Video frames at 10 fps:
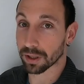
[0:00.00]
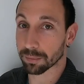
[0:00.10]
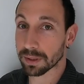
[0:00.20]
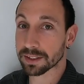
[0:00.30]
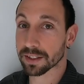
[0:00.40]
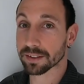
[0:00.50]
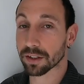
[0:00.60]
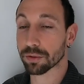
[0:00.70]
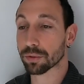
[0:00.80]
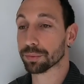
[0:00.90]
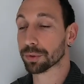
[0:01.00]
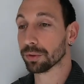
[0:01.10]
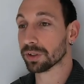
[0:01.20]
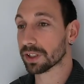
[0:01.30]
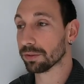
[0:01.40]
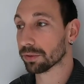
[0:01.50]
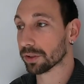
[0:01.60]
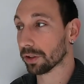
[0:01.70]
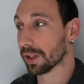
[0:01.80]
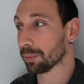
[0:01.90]
Voilà, 1500 euros brut, ce qui
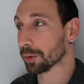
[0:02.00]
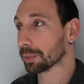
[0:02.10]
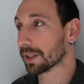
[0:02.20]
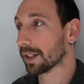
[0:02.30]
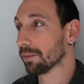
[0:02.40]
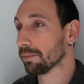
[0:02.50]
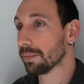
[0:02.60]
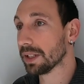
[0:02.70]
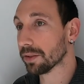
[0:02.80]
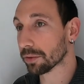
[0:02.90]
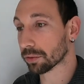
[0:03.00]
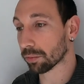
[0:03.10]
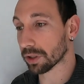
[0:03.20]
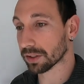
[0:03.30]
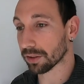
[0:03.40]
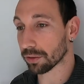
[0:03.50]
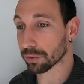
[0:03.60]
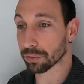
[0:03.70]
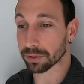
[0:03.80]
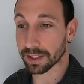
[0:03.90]
nous donne à peu près 1300
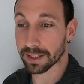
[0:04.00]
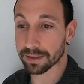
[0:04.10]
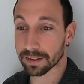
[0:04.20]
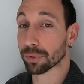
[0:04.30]
euros net